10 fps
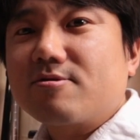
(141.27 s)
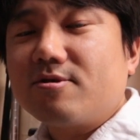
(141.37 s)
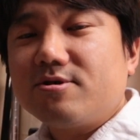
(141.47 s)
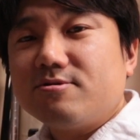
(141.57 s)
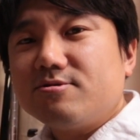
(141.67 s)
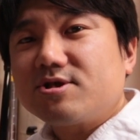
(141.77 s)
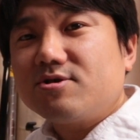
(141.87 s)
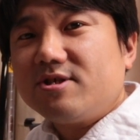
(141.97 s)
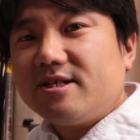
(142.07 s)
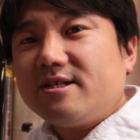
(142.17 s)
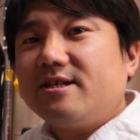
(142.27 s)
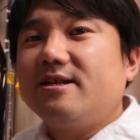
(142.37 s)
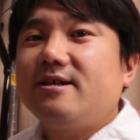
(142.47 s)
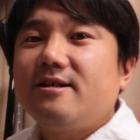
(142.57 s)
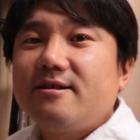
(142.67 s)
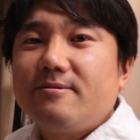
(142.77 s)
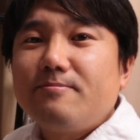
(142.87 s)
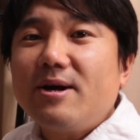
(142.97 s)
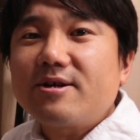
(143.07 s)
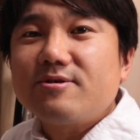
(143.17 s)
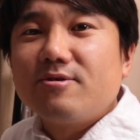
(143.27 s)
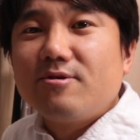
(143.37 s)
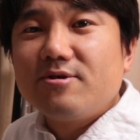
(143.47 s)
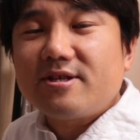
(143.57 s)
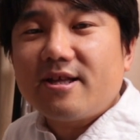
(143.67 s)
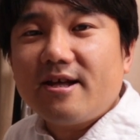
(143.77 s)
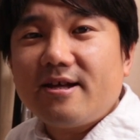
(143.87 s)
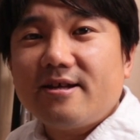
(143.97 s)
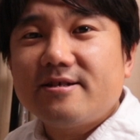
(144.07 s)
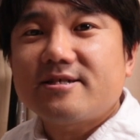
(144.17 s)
構こういう後ろに Mac を置いて